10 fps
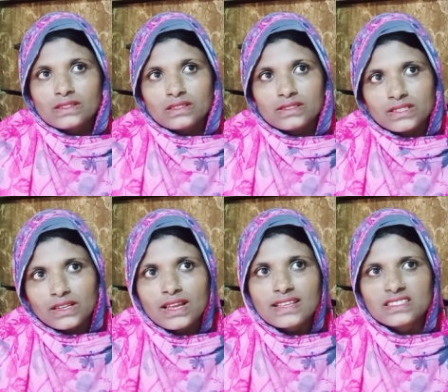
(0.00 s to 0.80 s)
ছেলে
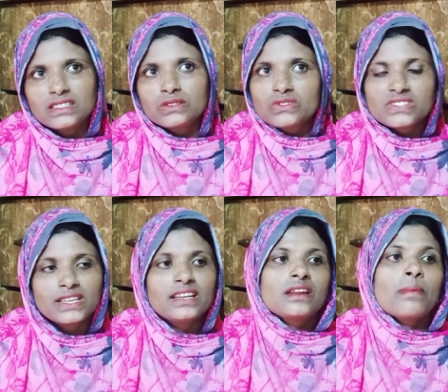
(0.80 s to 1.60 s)
আছে কিন্তু
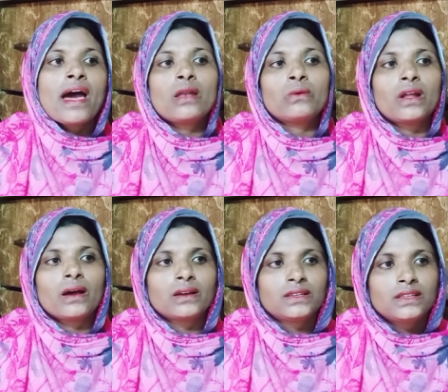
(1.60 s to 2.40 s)
ছেলেটা ভালো না
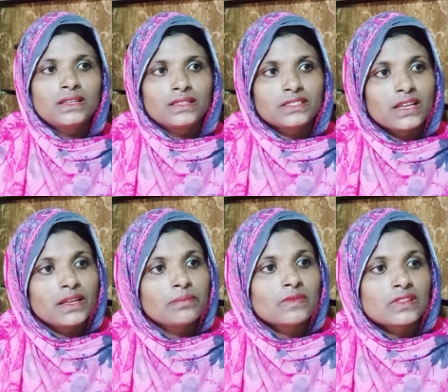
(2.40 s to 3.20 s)
হ্যাঁ। সেই
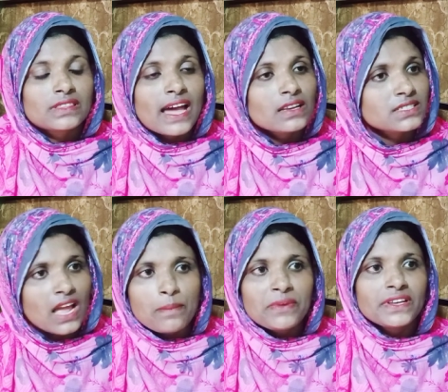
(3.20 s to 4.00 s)
তার
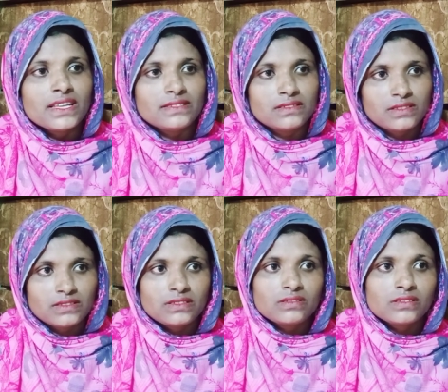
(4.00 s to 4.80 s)
স্বামী নেই
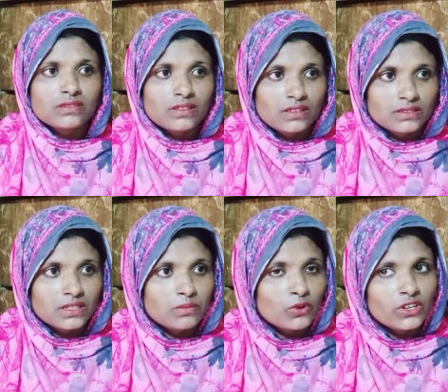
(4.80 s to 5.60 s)
সেই
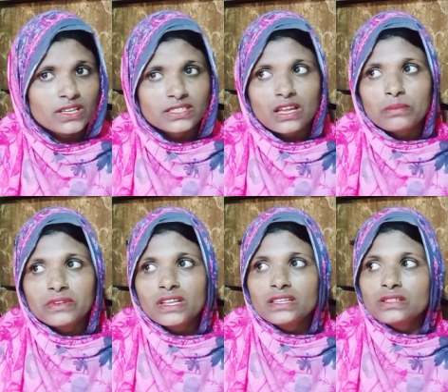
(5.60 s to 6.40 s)
মহিলার স্বামী
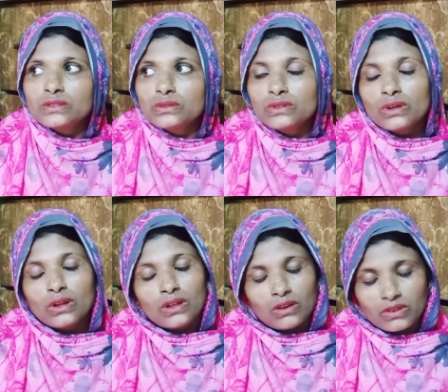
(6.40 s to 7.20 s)
নেই কিন্তু
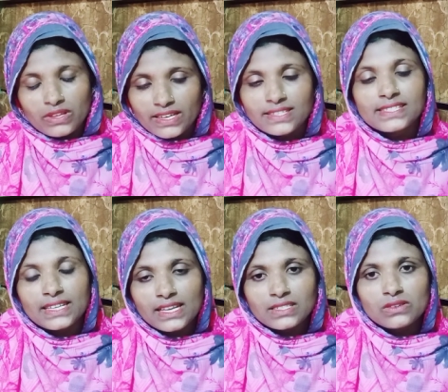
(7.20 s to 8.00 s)
হ্যাঁ। ওই একটা ছেলে
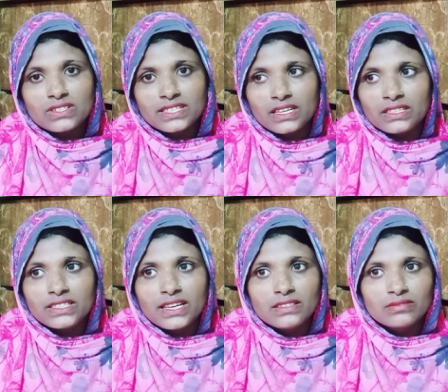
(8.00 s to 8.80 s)
আসলে ছেলে
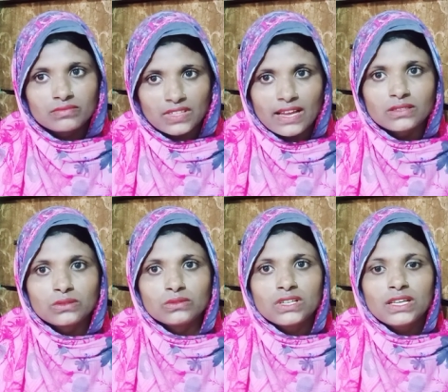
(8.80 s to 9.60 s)
নিয়েই থাকতো
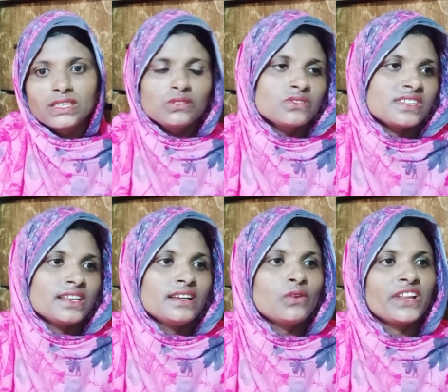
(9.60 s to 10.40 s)
হ্যাঁ। কিন্তু
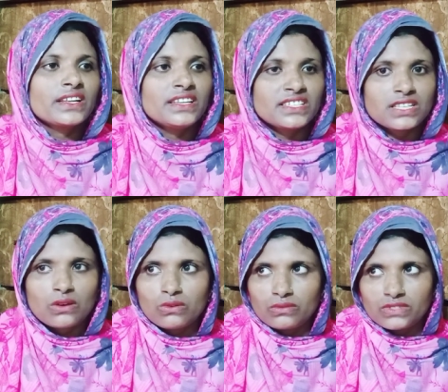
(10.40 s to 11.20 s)
ছেলেটা অনেক নেশা
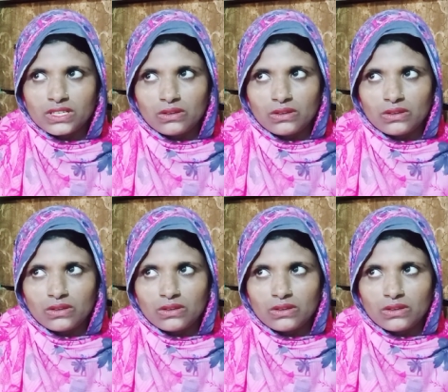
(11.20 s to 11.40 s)
ছিল